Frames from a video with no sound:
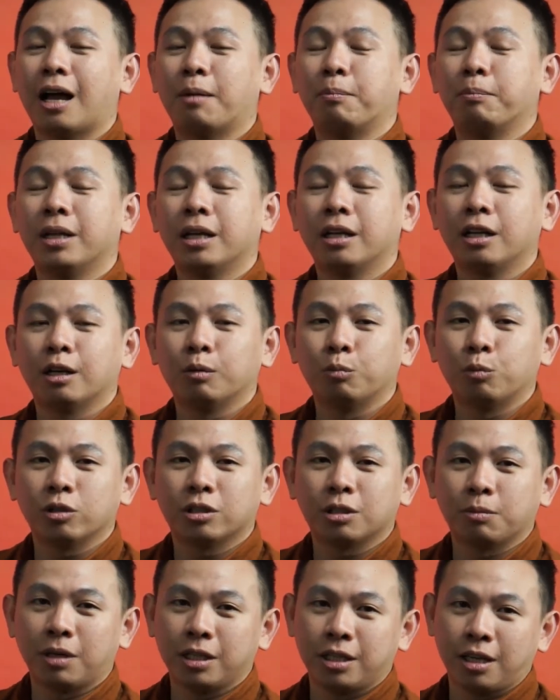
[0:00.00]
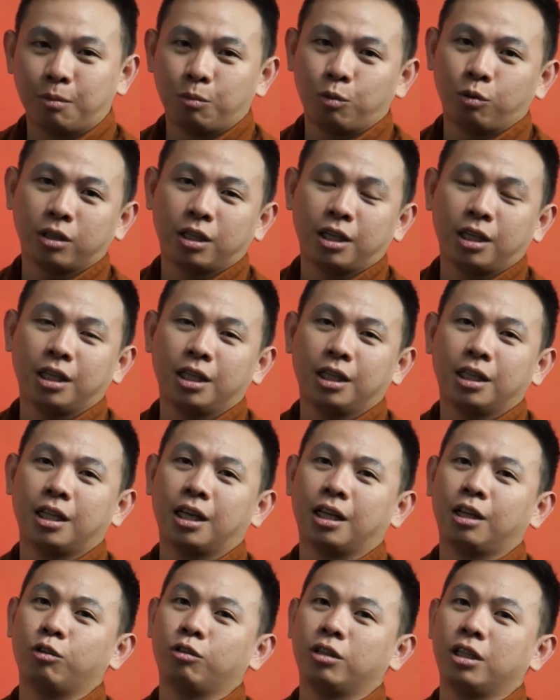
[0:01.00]
ambil ilmu sebanyak mungkin
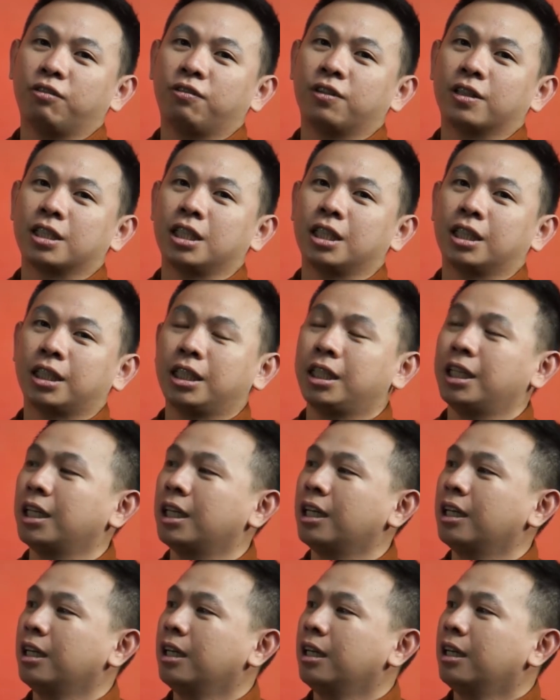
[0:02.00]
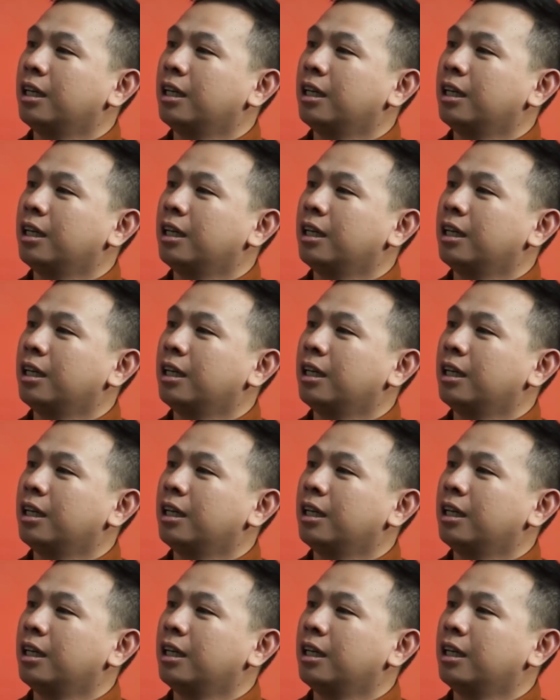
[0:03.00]
dari university